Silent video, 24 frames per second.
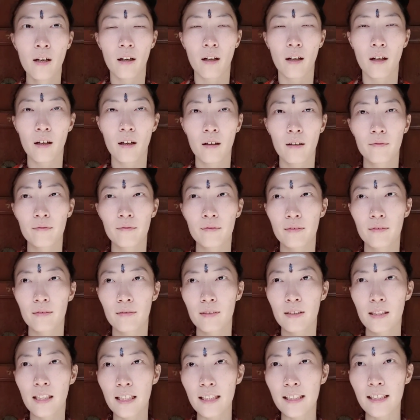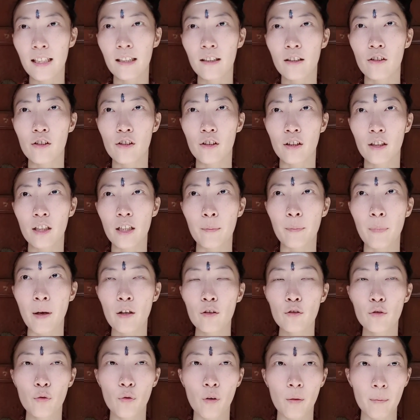啊，这些呢是可以
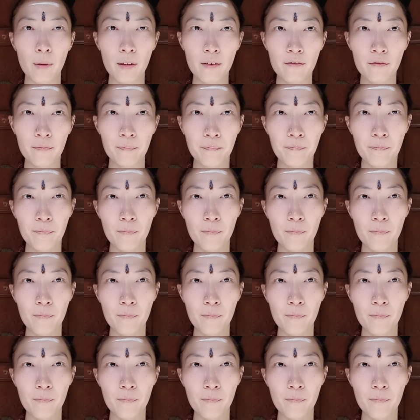帮助我们，